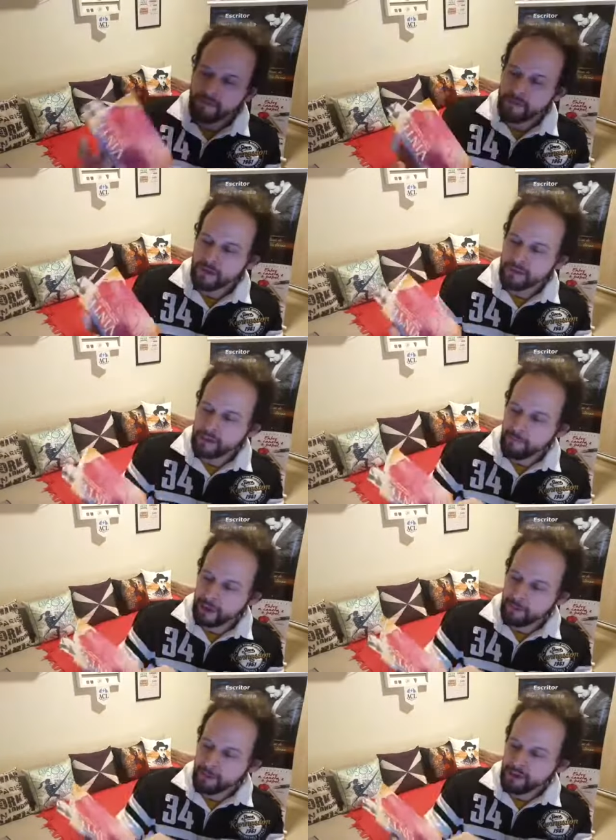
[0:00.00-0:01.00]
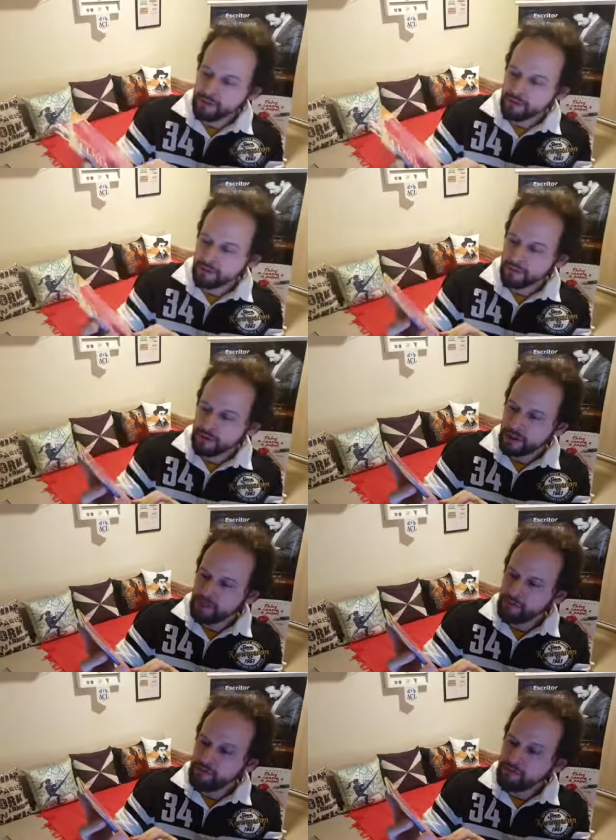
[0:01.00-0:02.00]
Que trabalho bonito.
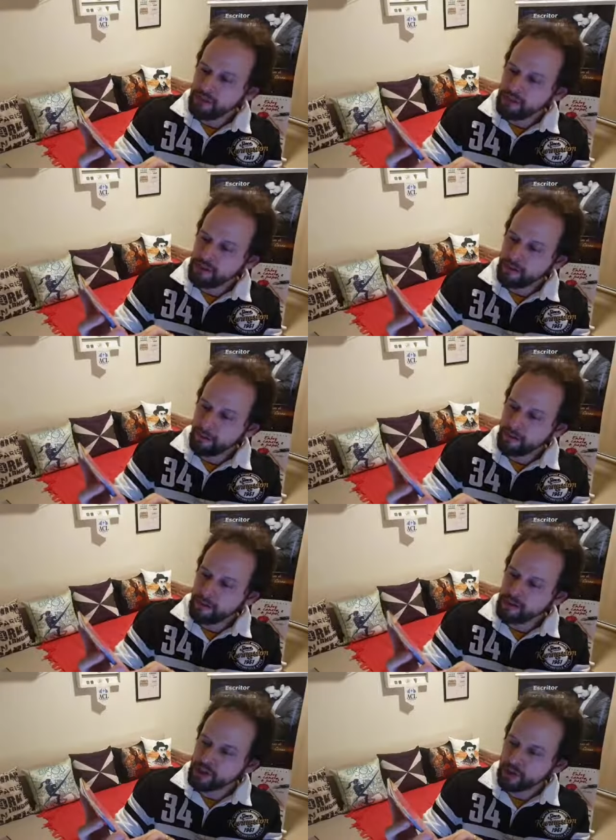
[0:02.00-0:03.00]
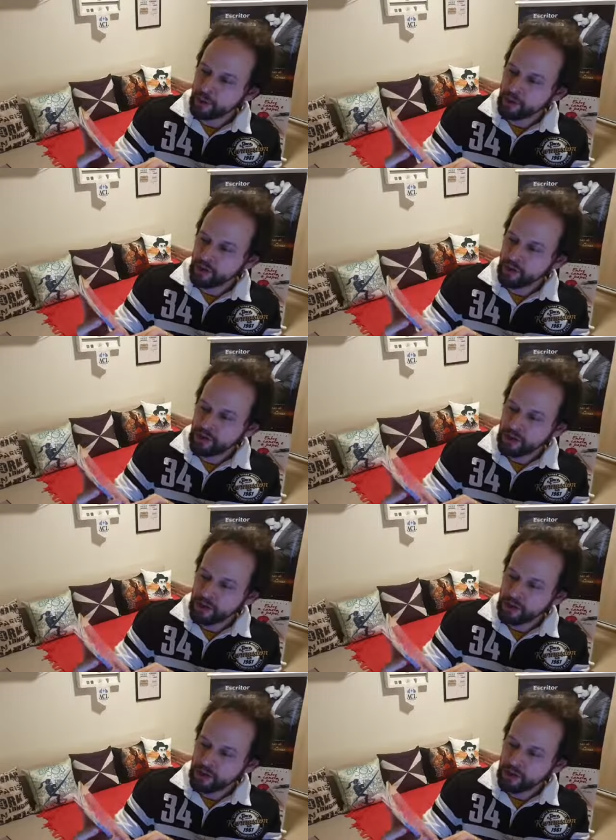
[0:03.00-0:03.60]
20 poemas de amor